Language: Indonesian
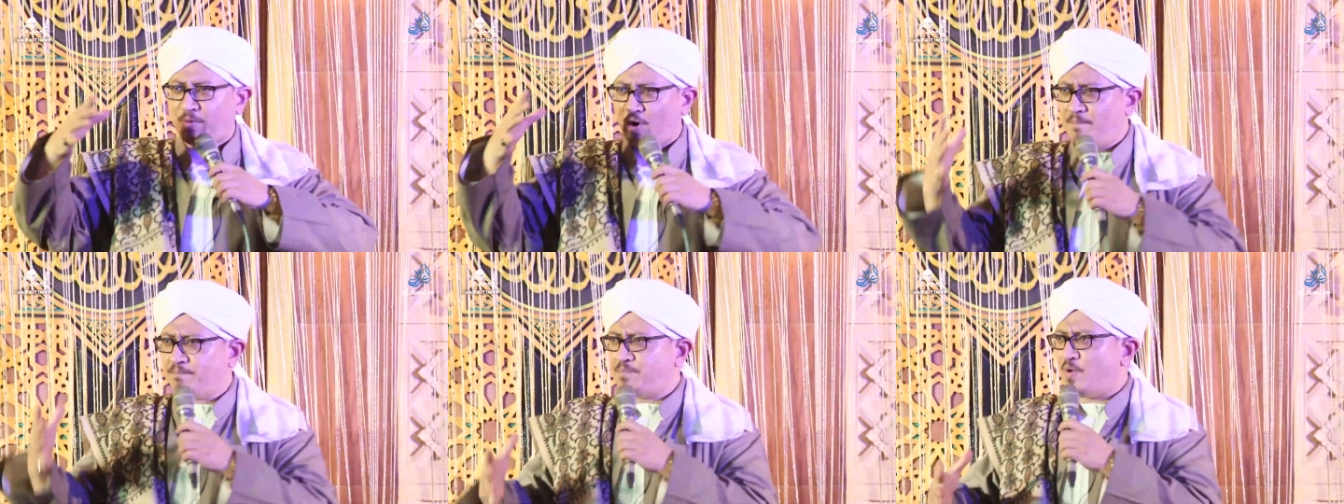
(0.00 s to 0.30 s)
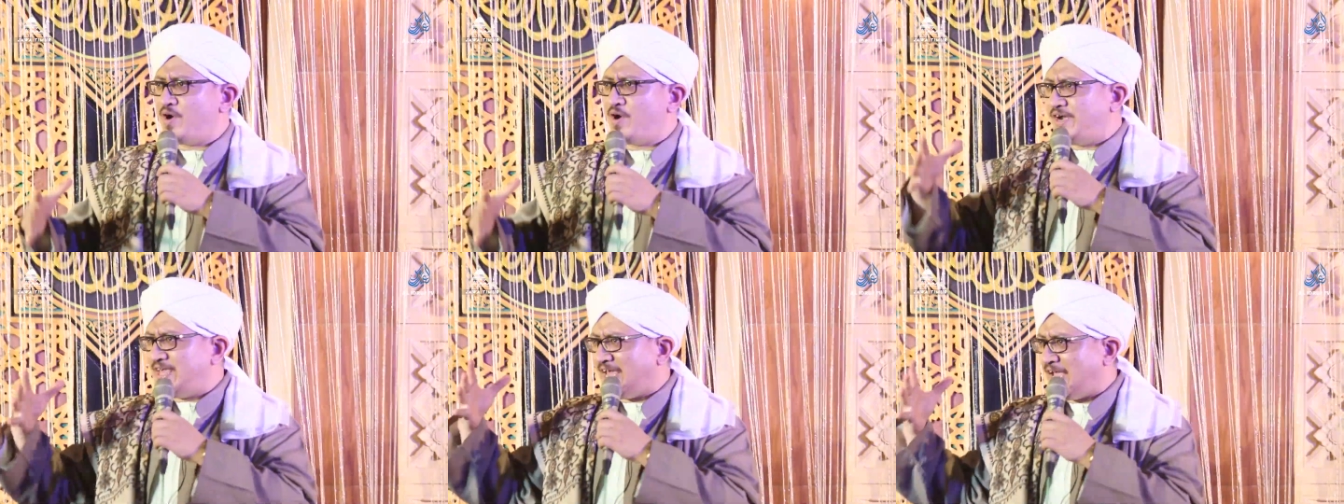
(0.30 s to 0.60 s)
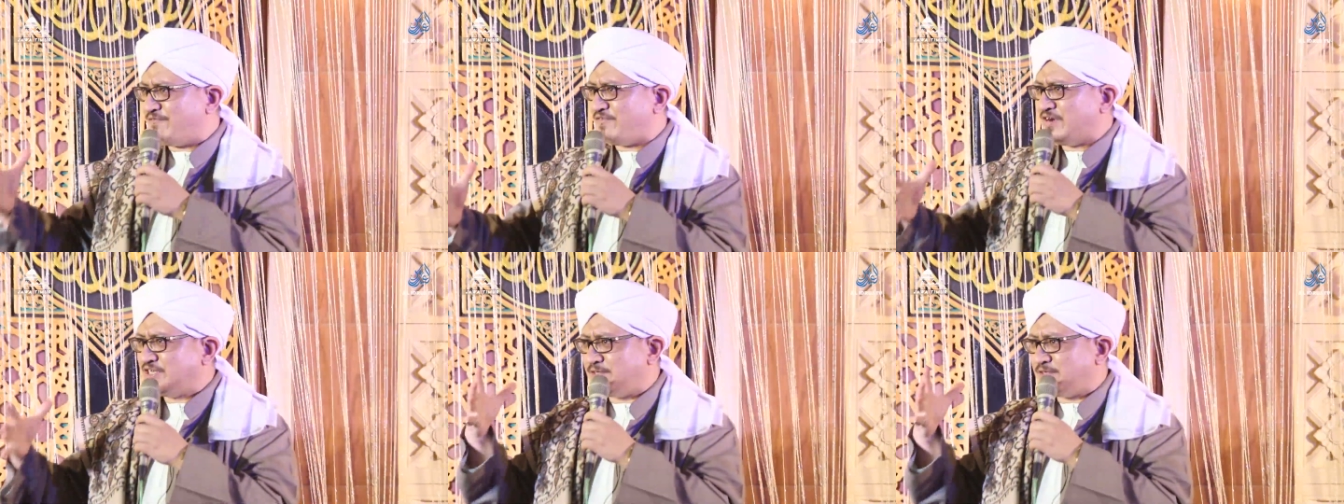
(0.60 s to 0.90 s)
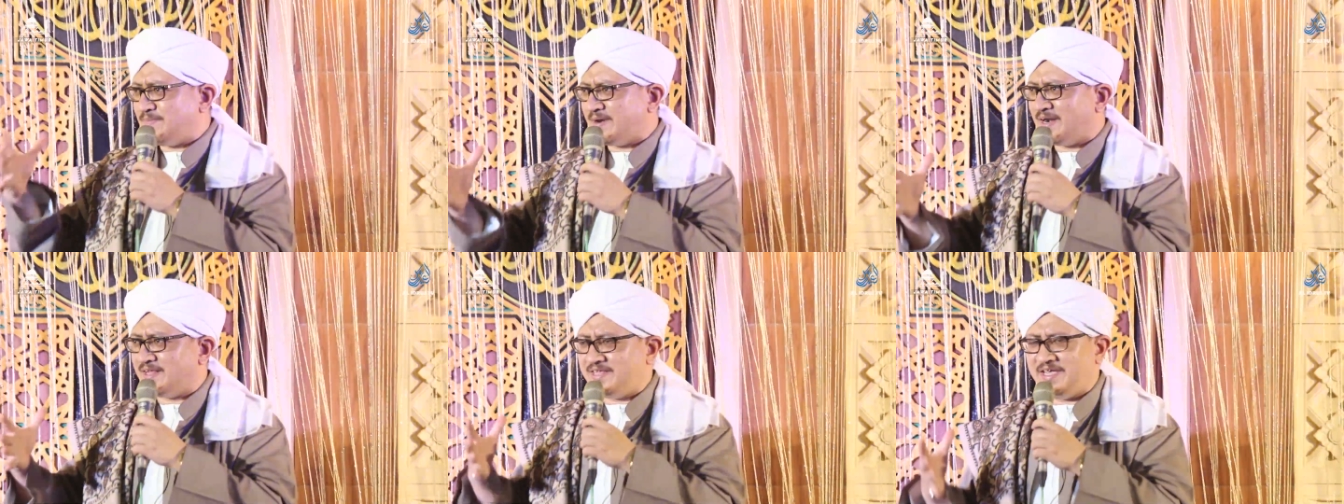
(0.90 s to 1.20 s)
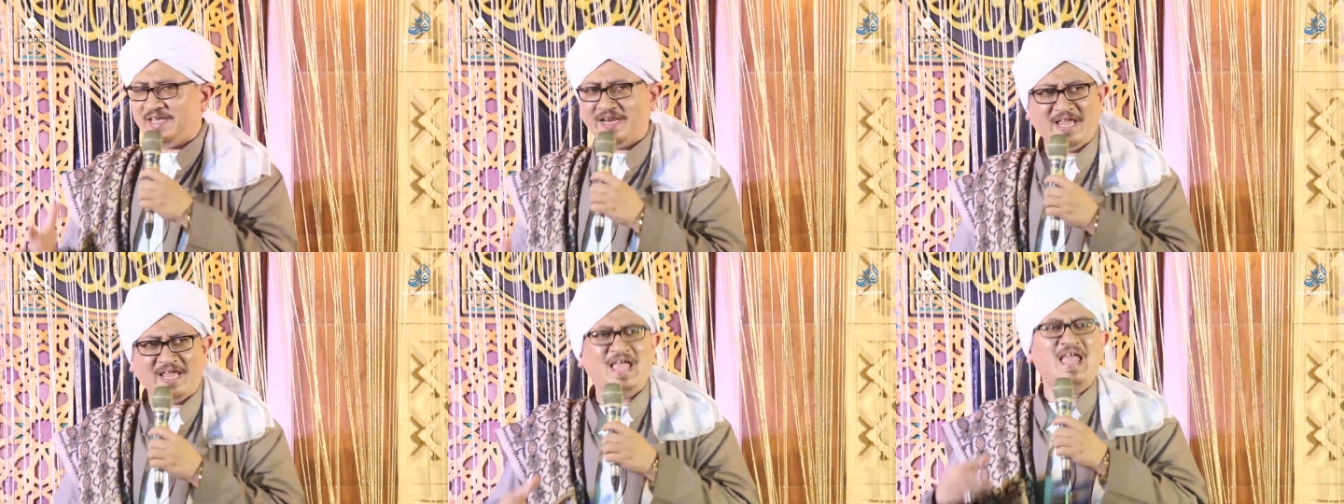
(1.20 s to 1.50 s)
Pompong di event
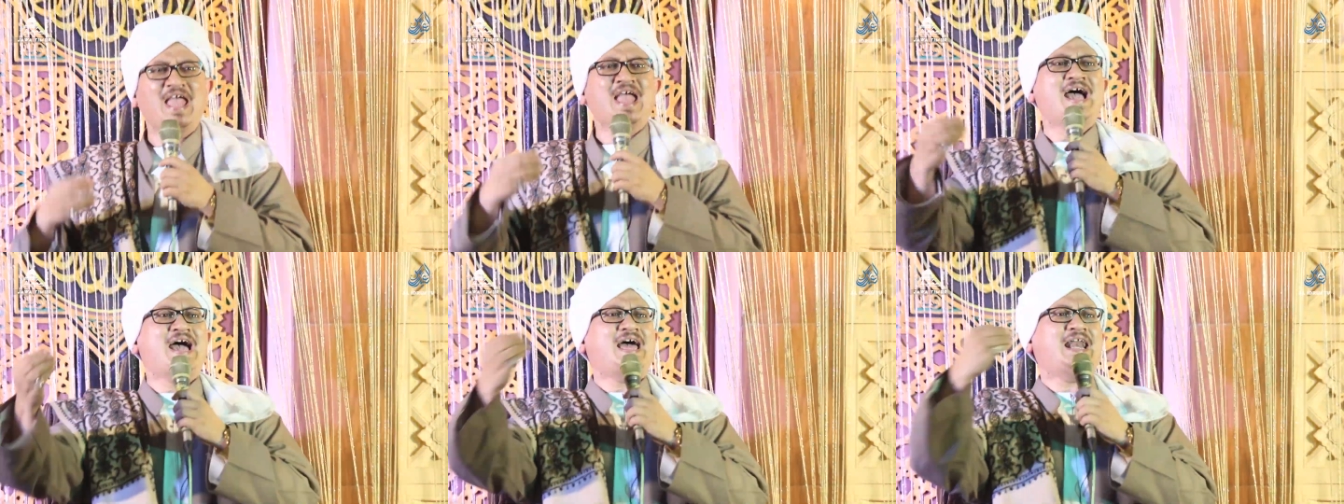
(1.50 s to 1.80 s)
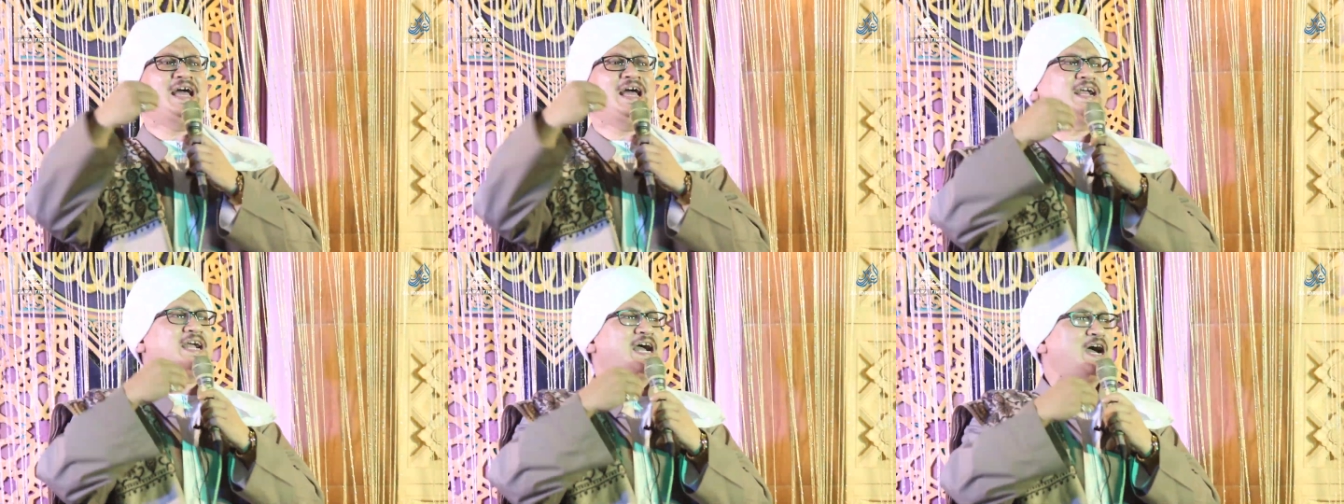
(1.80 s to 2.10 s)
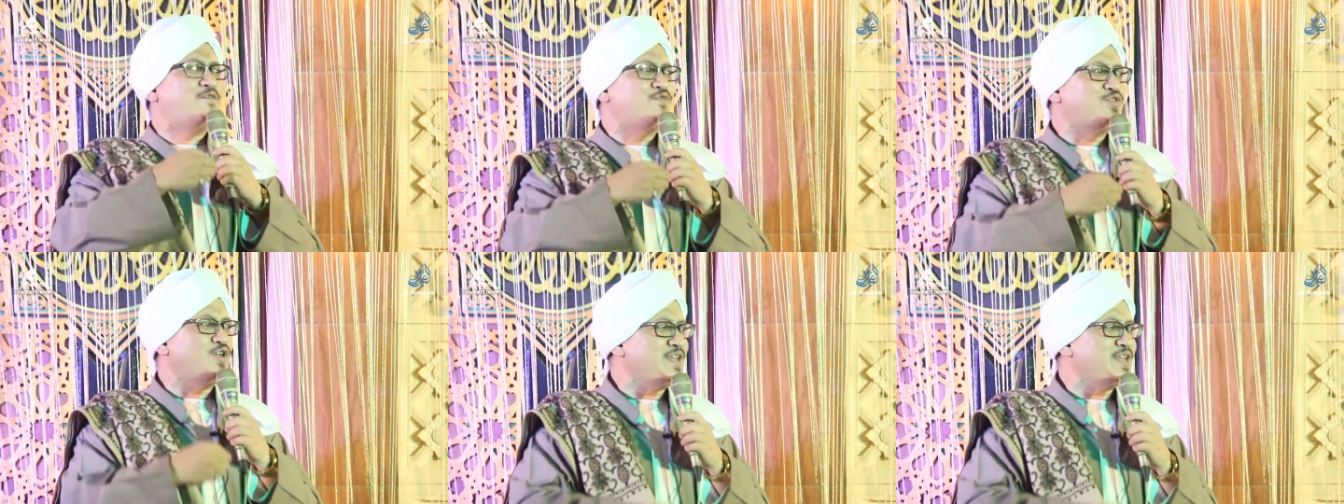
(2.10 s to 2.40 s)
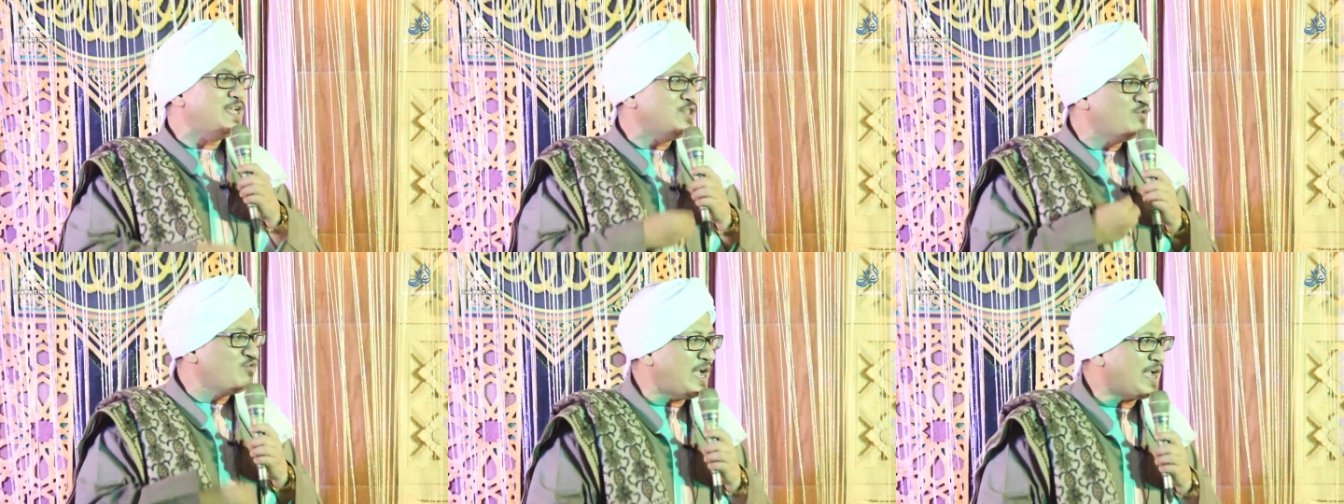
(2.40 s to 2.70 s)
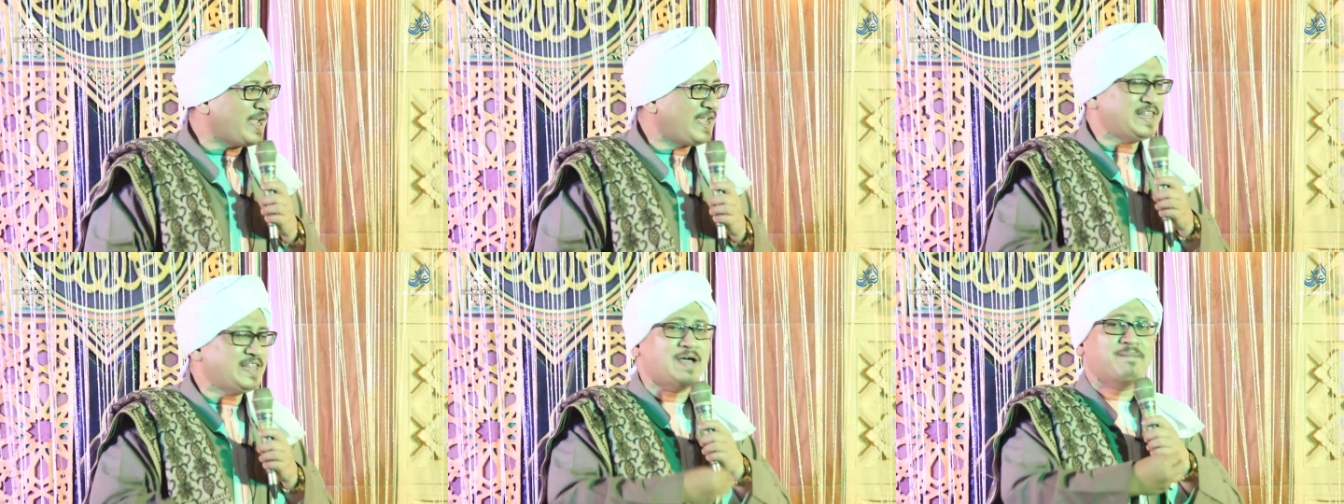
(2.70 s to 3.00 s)
seperti ini, alangkah afdolnya
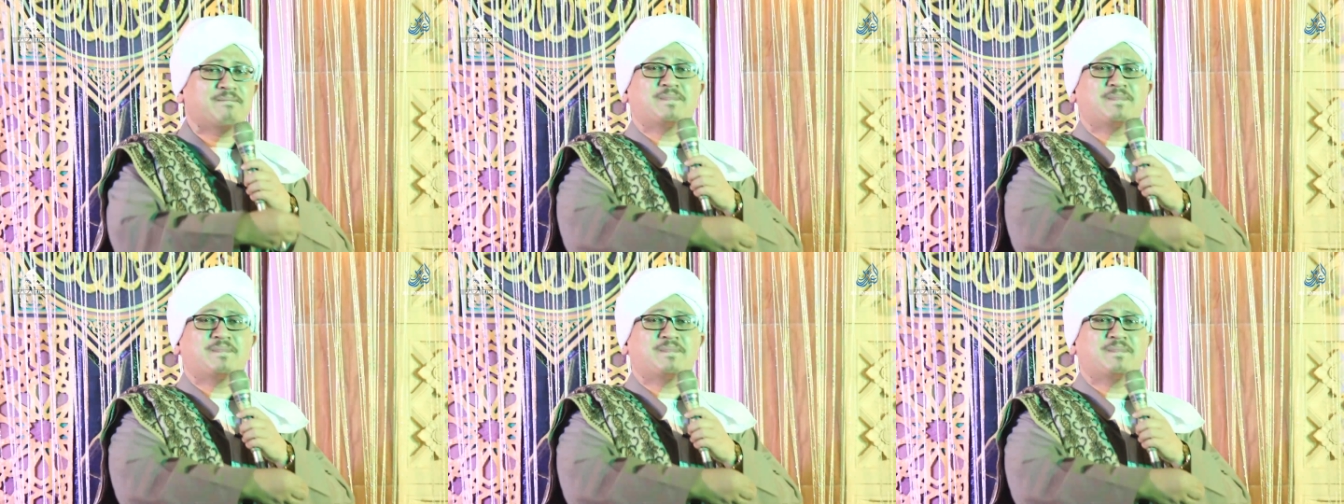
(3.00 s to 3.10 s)
juga kita